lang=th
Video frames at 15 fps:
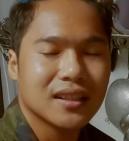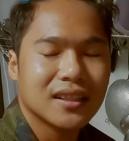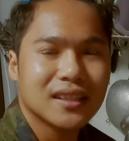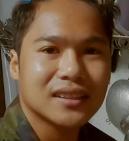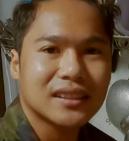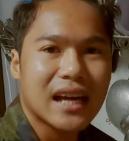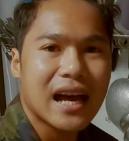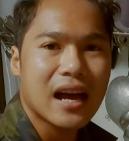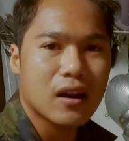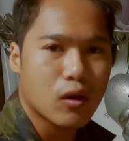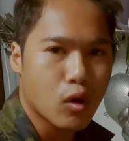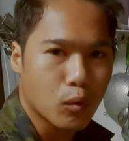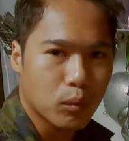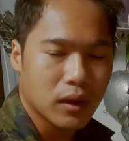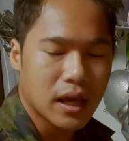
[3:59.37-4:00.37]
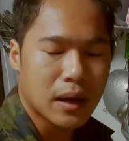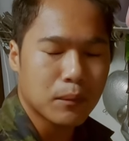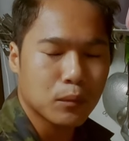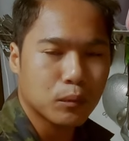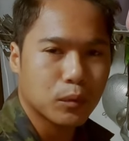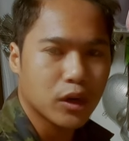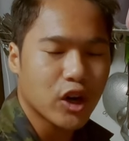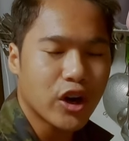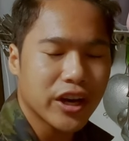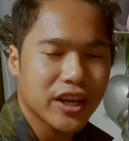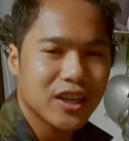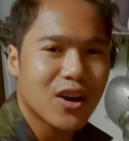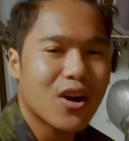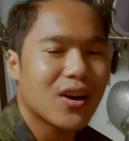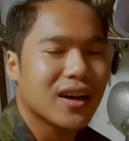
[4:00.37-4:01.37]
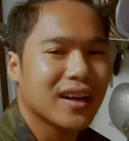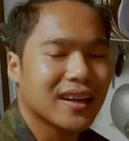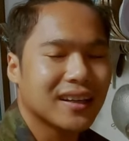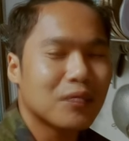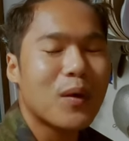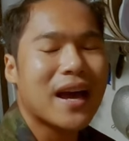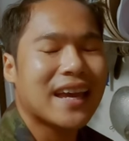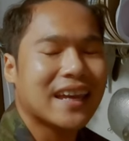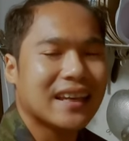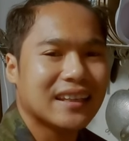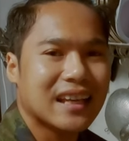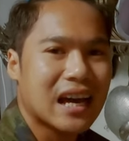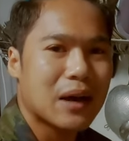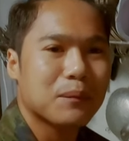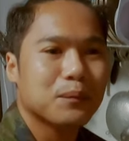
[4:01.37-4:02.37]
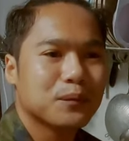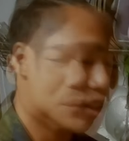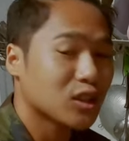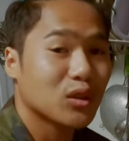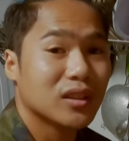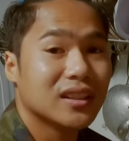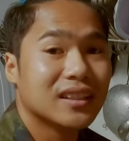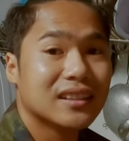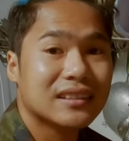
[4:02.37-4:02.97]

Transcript: เจอตากบนะครับค่อยๆยย่องเข้าไปนะครับ ก็จน